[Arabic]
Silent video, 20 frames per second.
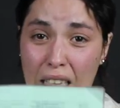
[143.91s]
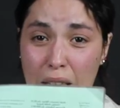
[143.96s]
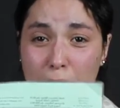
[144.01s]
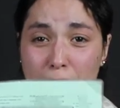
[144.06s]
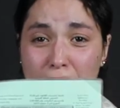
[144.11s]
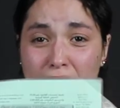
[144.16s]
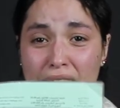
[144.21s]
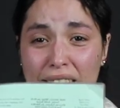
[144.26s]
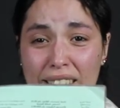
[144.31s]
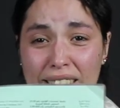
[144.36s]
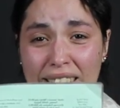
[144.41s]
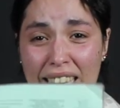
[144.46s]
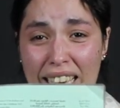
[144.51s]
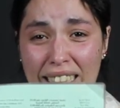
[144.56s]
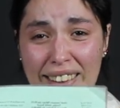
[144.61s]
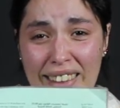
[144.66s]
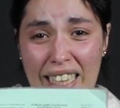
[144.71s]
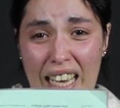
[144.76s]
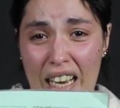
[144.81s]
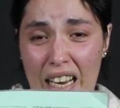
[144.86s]
توصل
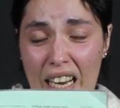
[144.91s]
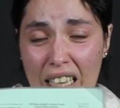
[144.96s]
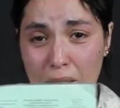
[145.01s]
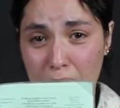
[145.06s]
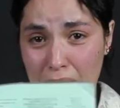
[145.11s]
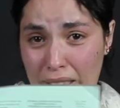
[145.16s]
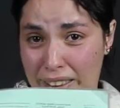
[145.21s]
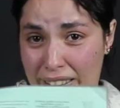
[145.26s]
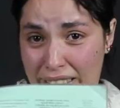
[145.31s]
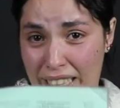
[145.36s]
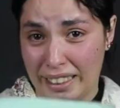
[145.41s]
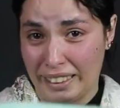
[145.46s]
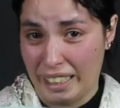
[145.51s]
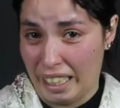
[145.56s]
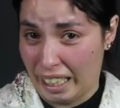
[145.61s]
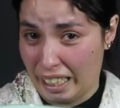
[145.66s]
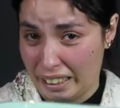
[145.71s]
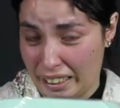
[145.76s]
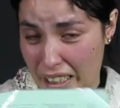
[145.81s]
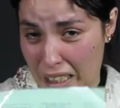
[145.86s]
التاسعه توصل التاسعه
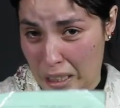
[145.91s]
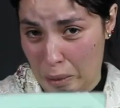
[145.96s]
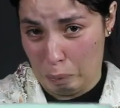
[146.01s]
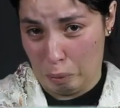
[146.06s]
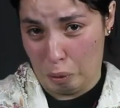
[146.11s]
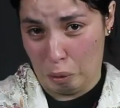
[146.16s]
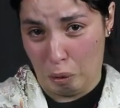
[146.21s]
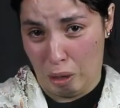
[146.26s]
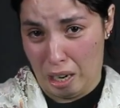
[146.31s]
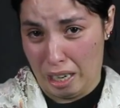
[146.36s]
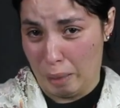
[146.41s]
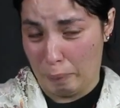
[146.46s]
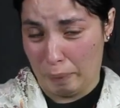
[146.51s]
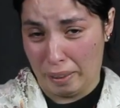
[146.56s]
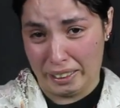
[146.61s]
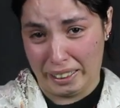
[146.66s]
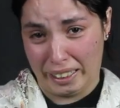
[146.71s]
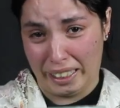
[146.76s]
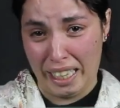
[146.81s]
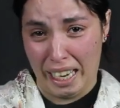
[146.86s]
غادي يحبسوها انا
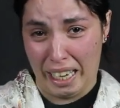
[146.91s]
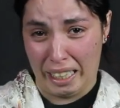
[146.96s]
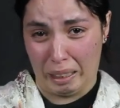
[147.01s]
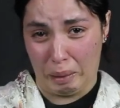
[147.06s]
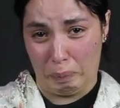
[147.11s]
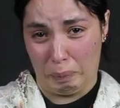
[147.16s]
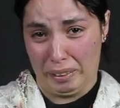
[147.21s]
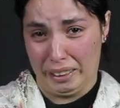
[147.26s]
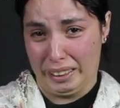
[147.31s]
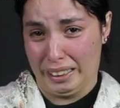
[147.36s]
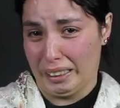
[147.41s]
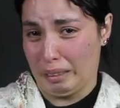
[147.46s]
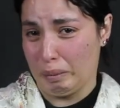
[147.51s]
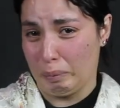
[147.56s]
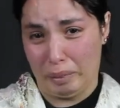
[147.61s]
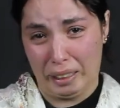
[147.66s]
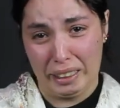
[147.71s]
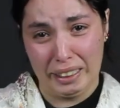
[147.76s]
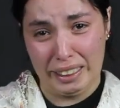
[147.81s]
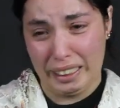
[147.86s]
بغيت غير حق بنتي ما
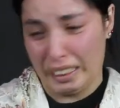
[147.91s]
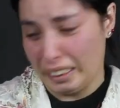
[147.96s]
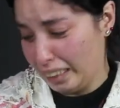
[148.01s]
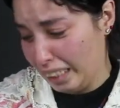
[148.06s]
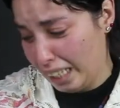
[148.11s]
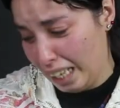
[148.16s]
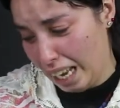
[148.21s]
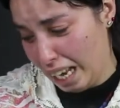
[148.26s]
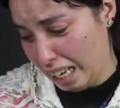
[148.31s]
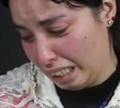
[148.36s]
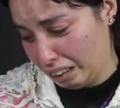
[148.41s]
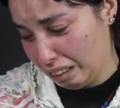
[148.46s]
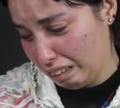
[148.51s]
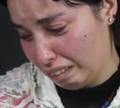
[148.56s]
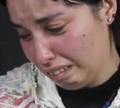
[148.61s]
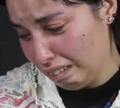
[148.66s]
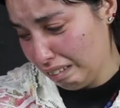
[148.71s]
بغيت حتى شي حاجه